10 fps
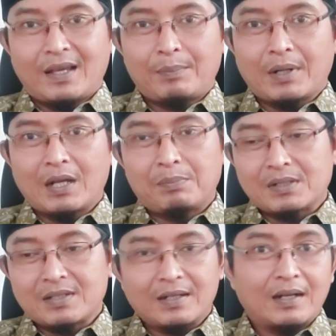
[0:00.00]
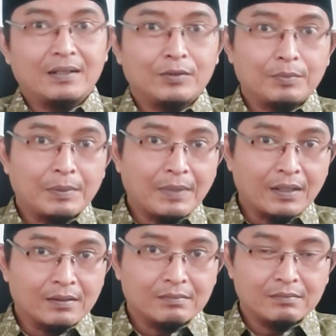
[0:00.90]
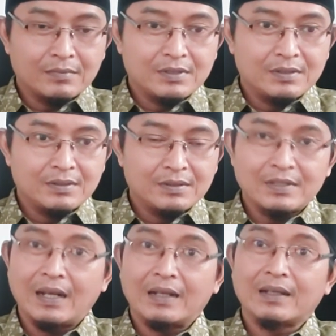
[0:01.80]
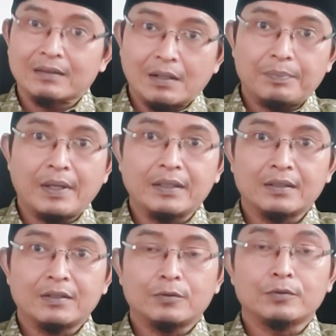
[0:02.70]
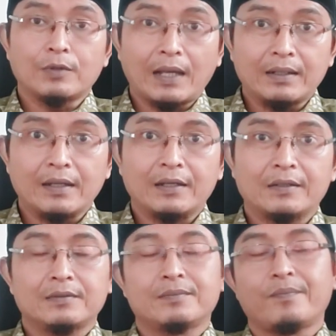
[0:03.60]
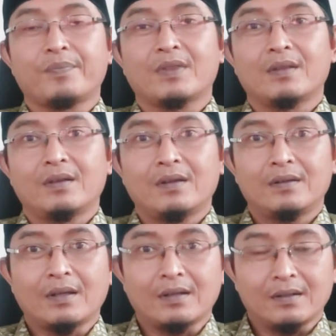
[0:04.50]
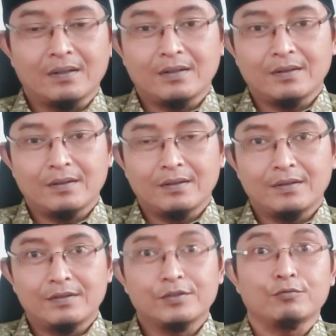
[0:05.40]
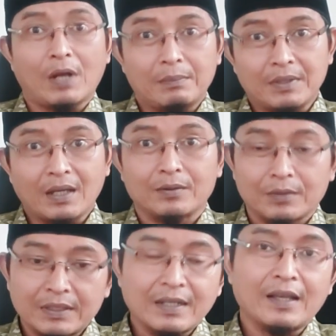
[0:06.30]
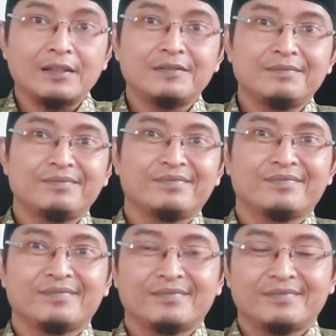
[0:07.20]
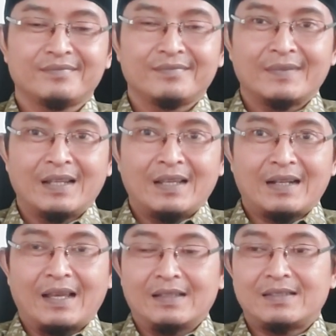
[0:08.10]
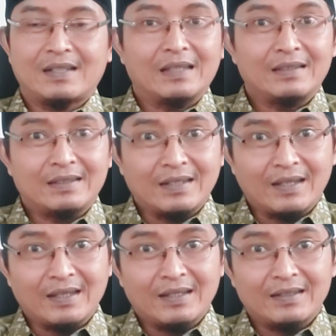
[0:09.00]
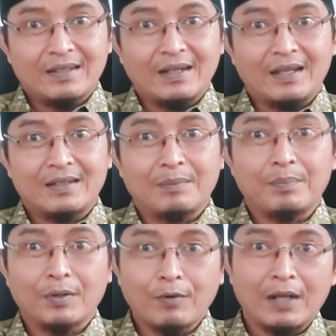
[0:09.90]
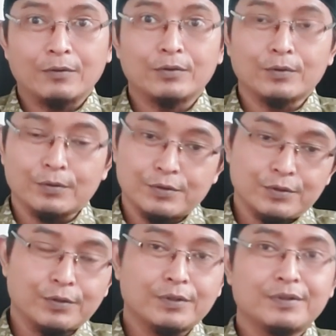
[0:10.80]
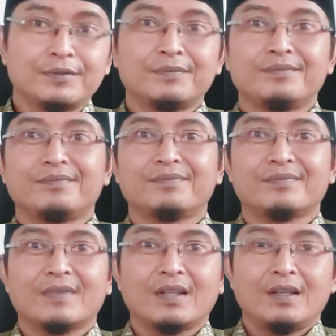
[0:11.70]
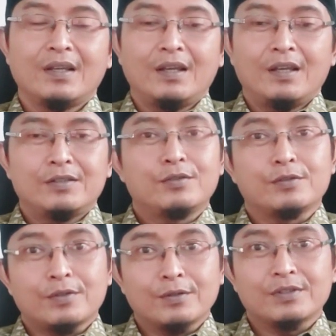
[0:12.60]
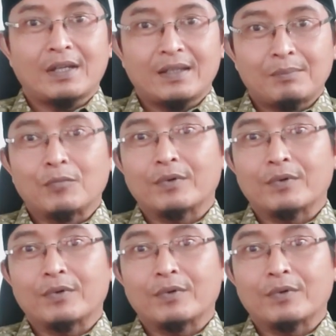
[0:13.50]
Apakah perceraian itu memang jalan yang terbaik untuk Anda dan suami atau tidak? Nah, jika tidak dan ada peluang untuk rujuk, justru saya